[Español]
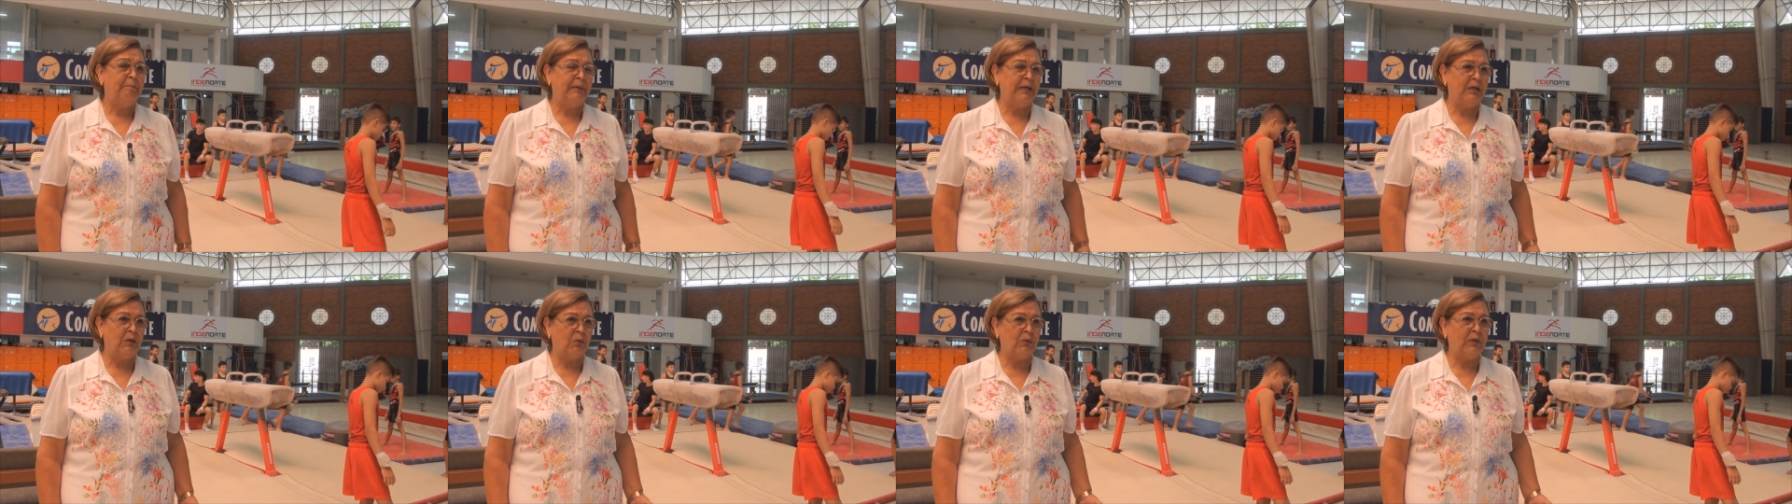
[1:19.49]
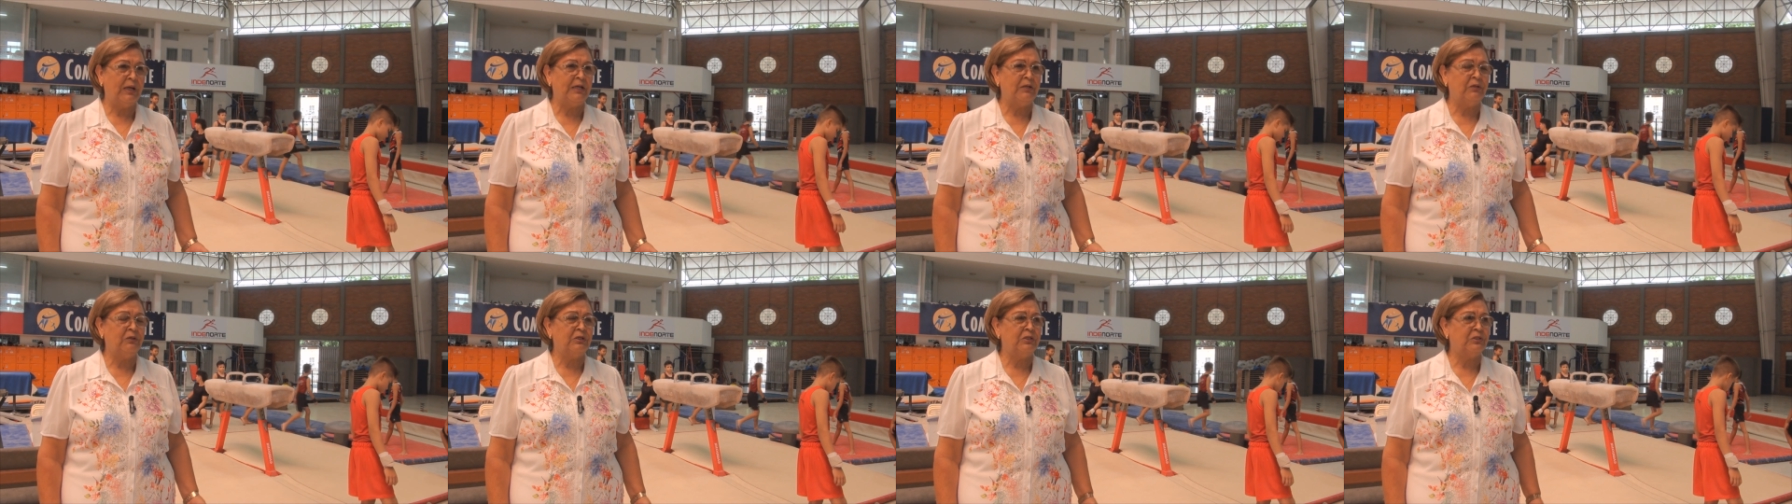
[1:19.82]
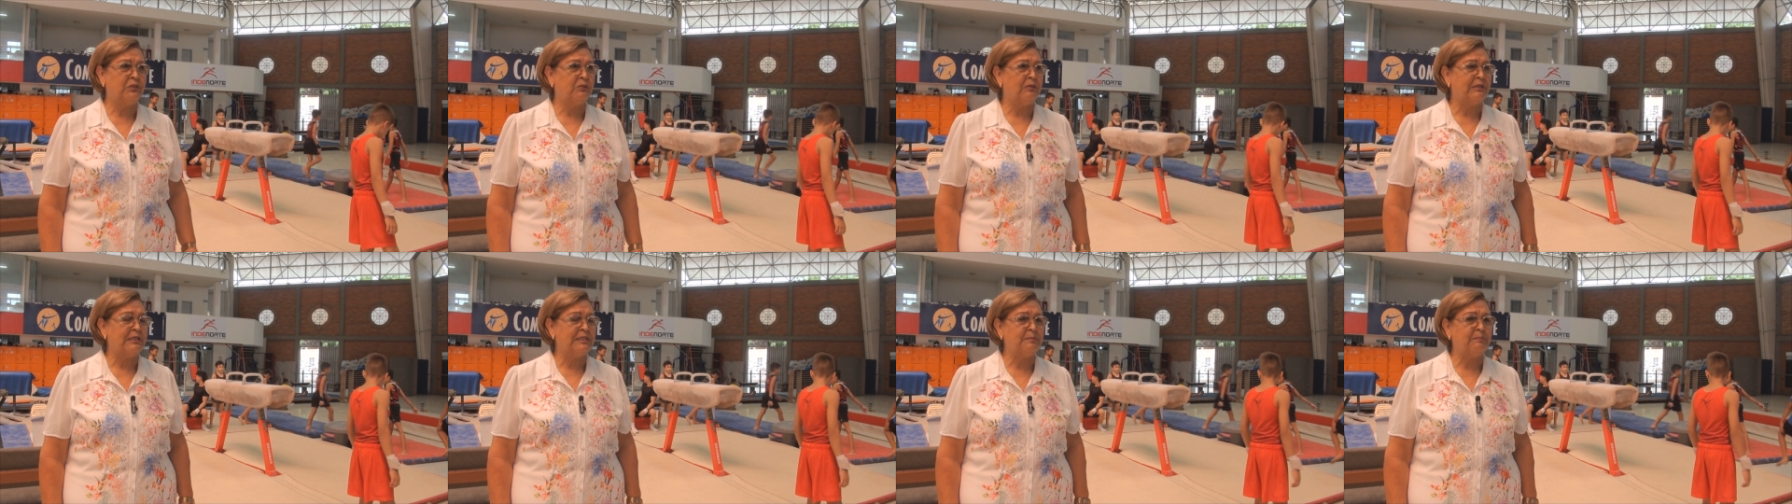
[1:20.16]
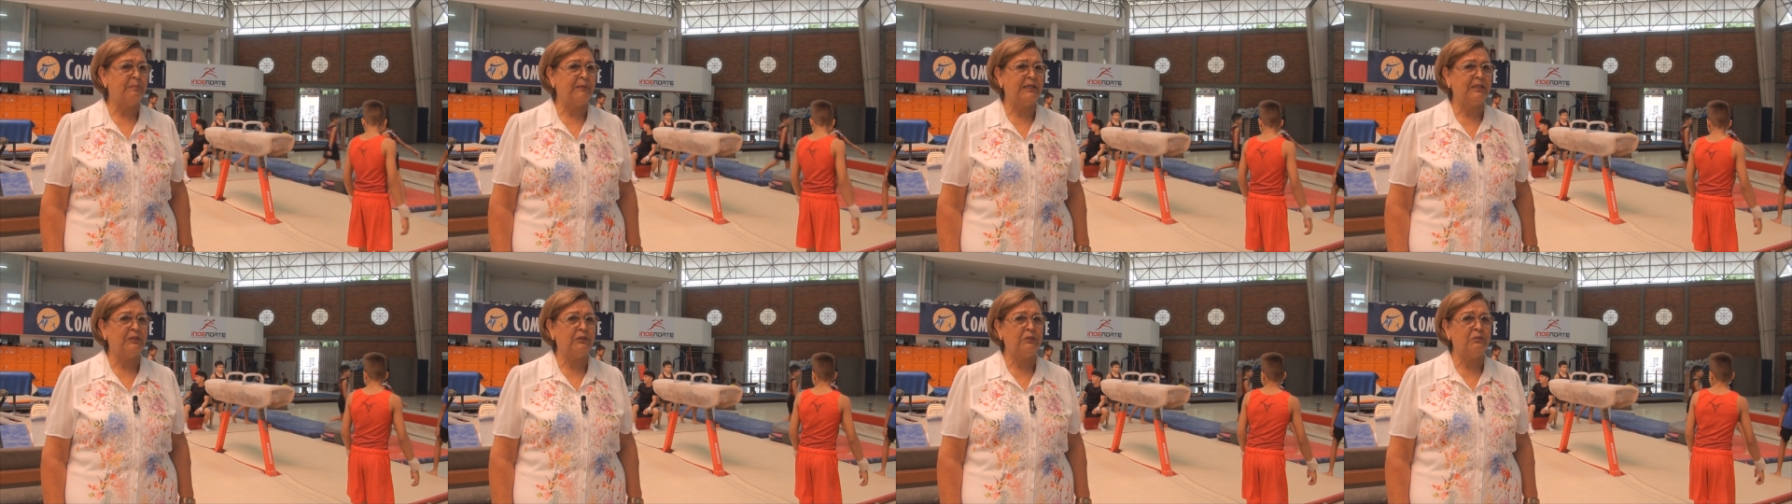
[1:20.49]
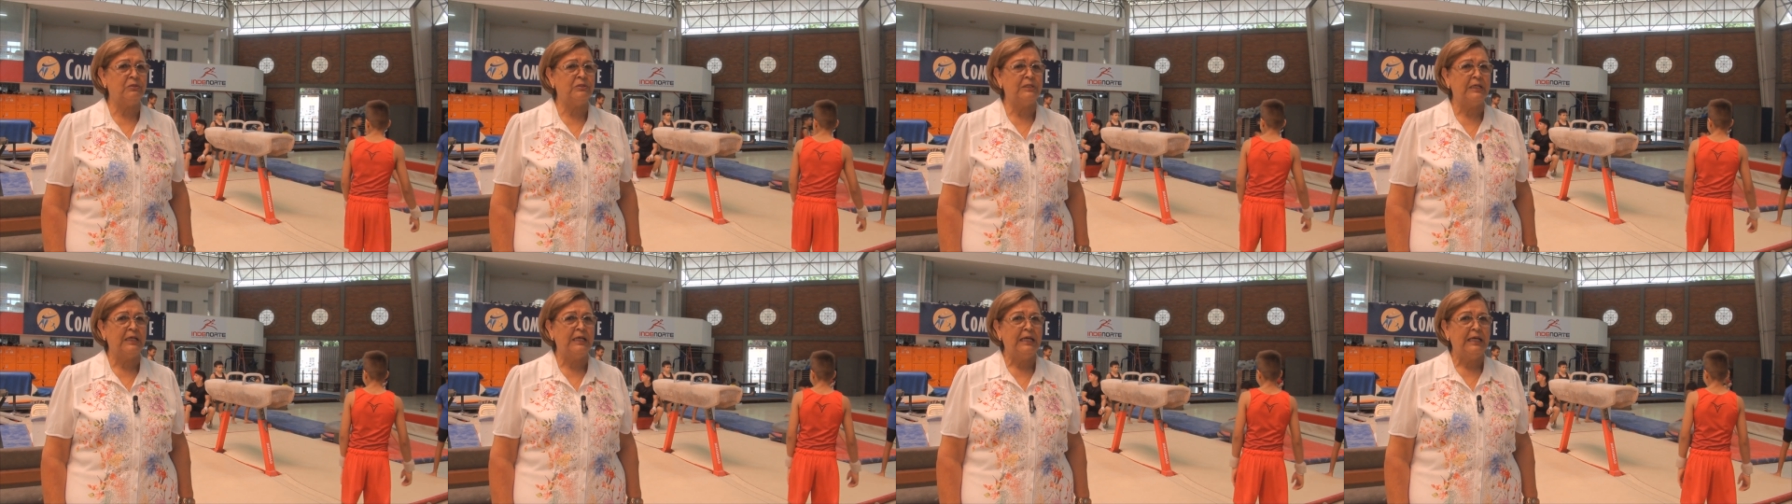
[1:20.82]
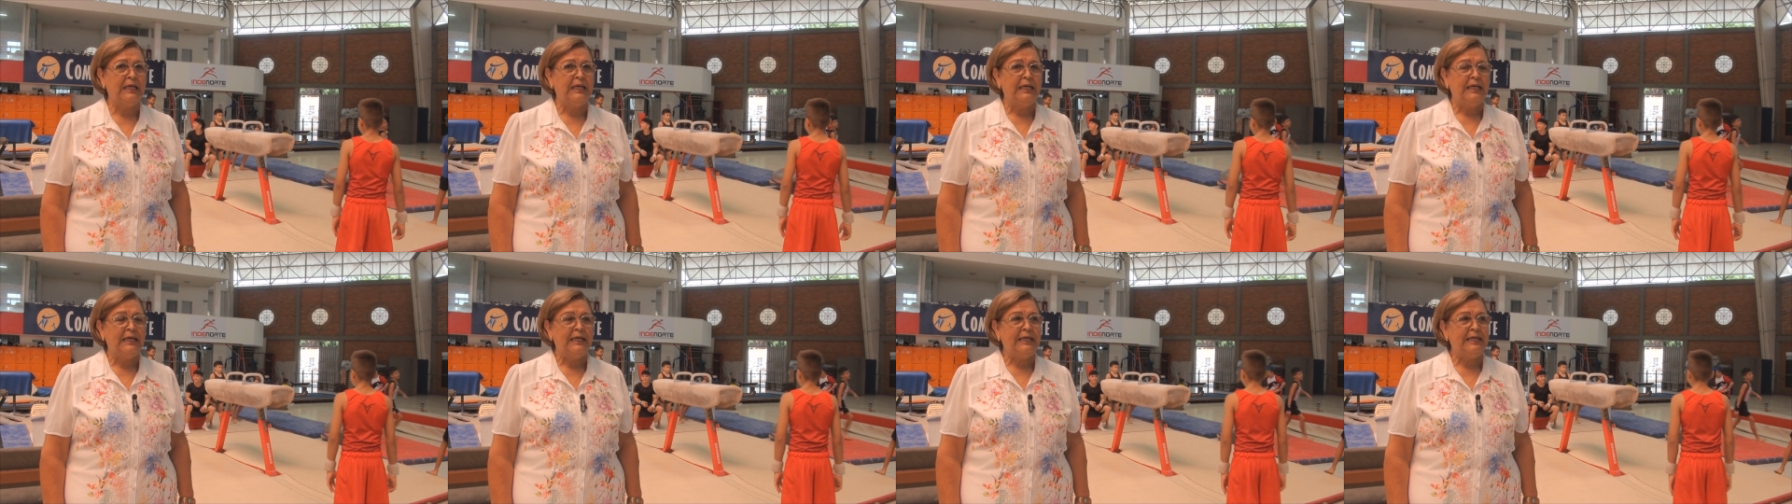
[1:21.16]
mejorando estos aspectos
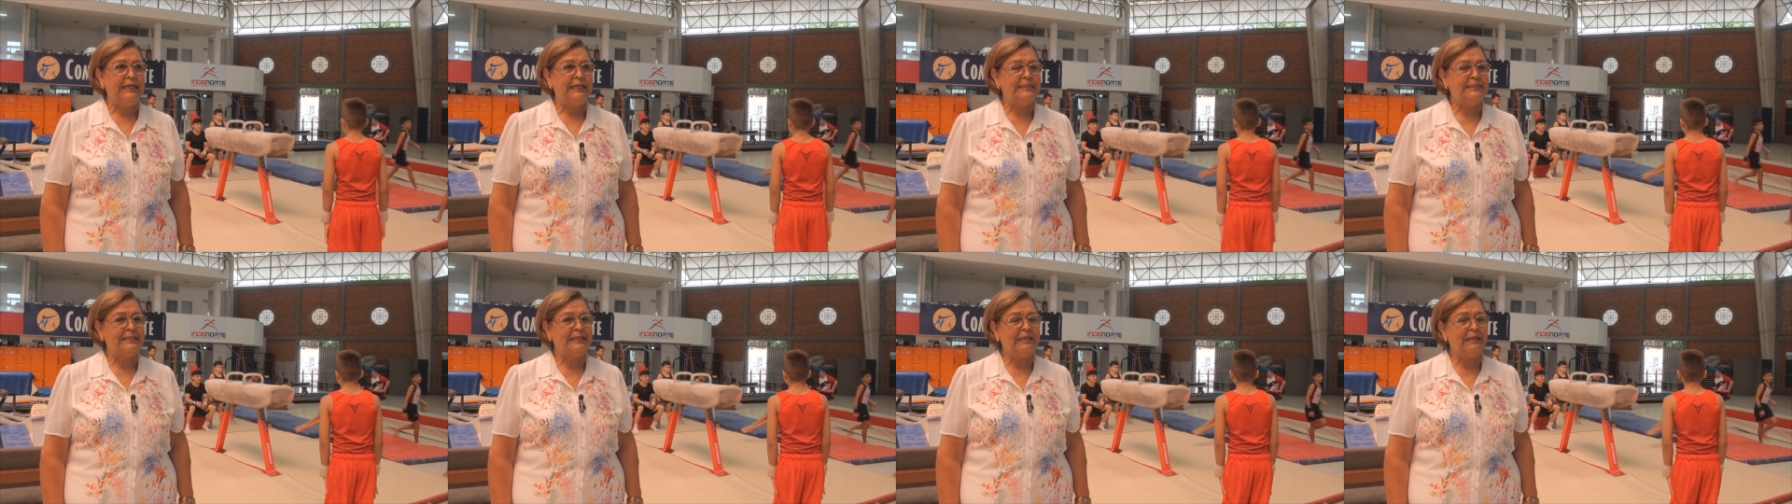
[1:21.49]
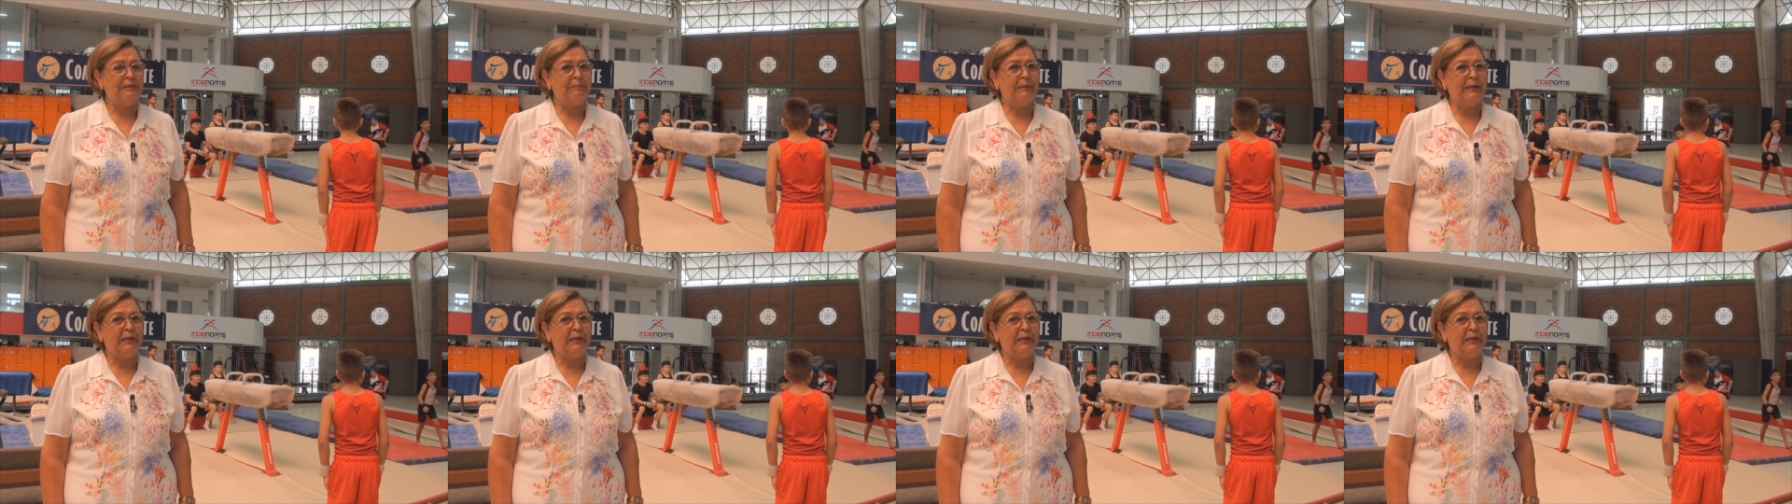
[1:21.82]
y,